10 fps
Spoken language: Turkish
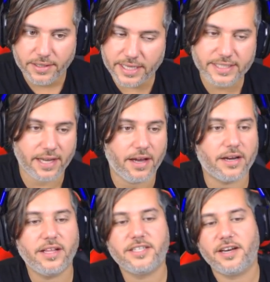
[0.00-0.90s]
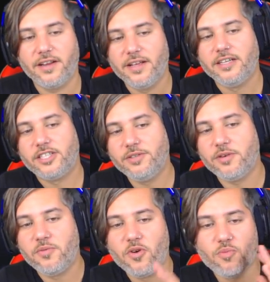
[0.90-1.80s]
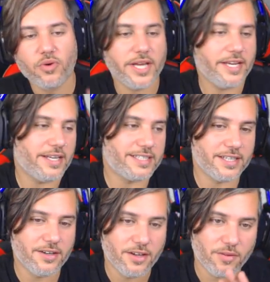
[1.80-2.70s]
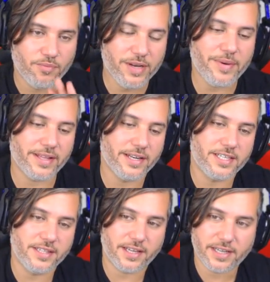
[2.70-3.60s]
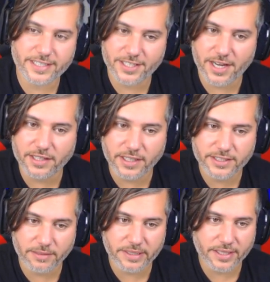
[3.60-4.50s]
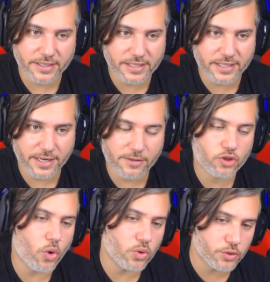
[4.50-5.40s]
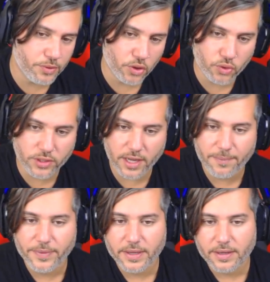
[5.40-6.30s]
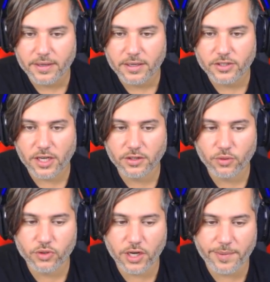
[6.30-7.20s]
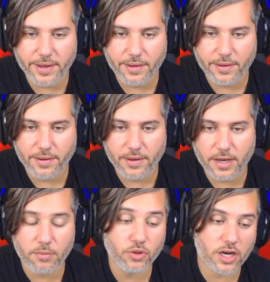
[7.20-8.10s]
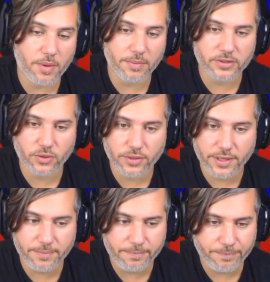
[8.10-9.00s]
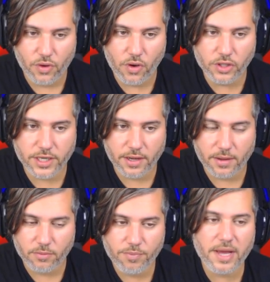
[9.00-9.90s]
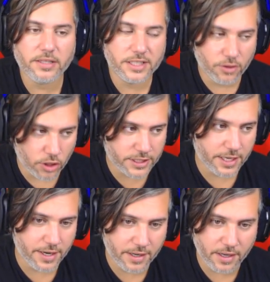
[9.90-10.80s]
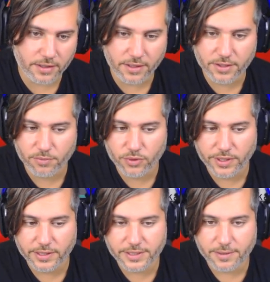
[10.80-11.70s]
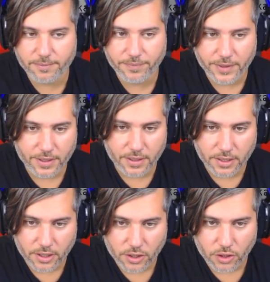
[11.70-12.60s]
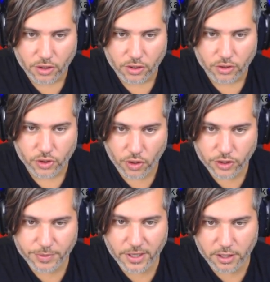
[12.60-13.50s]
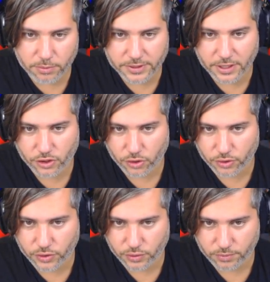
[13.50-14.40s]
Neyse arkadaşlar. Şimdi bu neyin nesi bilmeyenler için de kısaca anlatacağım zaten sizlere. Çoğunuz biliyordur da canlı güncellemeye ha, bunu kapatmak zorundayım. Önce ben size göstererek anlatayım bunu en iyisi. Şu önce bir takımımızı seçiyoruz.